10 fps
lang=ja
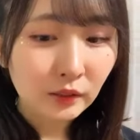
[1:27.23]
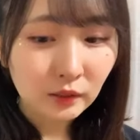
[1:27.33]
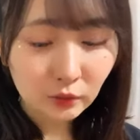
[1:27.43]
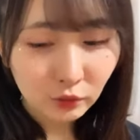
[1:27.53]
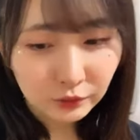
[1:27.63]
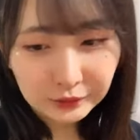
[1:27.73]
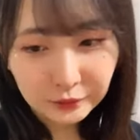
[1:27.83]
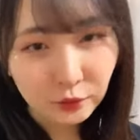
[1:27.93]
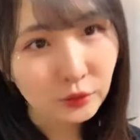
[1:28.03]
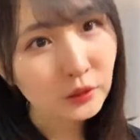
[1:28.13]
すごいいい
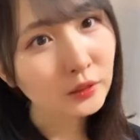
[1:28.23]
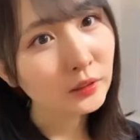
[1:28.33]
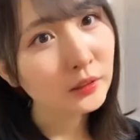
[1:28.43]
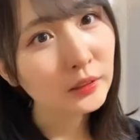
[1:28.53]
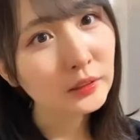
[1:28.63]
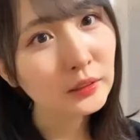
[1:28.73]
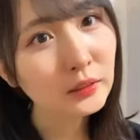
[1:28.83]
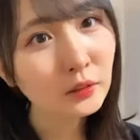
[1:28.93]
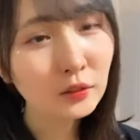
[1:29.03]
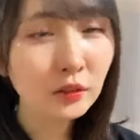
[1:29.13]
曲だよねなんかい
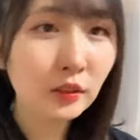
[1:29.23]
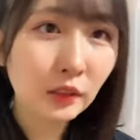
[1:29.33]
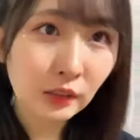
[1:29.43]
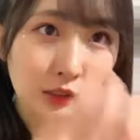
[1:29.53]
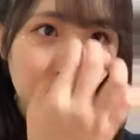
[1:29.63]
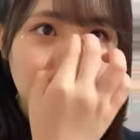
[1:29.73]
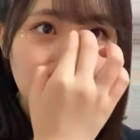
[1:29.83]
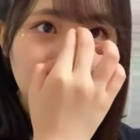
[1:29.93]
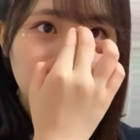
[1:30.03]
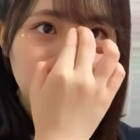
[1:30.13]
い曲すぎて
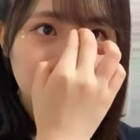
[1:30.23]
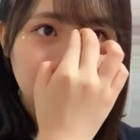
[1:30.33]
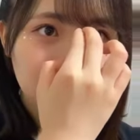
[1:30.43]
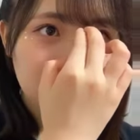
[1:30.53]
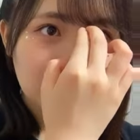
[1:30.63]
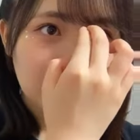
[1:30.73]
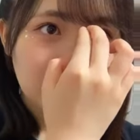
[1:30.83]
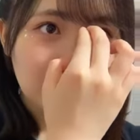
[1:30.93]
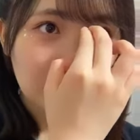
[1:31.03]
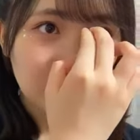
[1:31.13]
さ
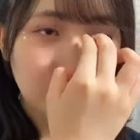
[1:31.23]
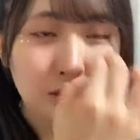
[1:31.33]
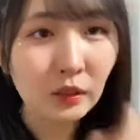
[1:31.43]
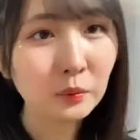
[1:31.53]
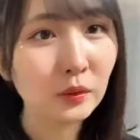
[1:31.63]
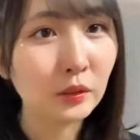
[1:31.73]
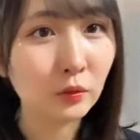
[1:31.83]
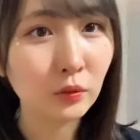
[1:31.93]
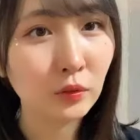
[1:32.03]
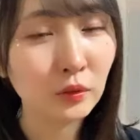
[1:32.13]
感動したもんよ
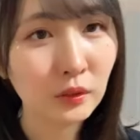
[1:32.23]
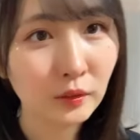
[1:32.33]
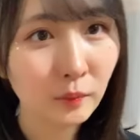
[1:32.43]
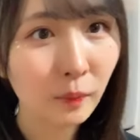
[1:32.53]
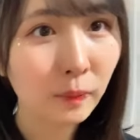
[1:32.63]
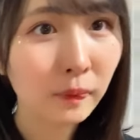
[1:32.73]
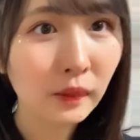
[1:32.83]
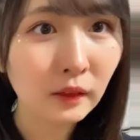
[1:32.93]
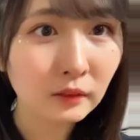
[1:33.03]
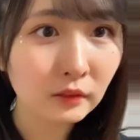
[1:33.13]
本当に
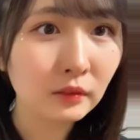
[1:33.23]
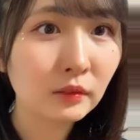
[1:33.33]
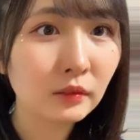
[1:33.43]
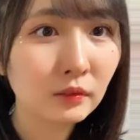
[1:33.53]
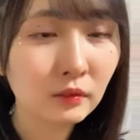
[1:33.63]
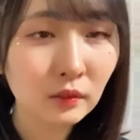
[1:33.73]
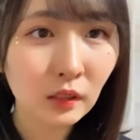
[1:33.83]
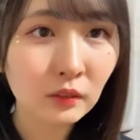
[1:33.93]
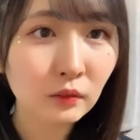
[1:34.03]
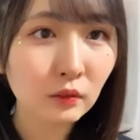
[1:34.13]
うん
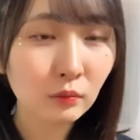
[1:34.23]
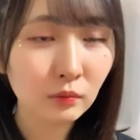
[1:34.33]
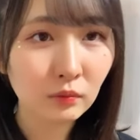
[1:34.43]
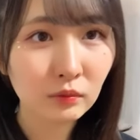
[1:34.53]
感動も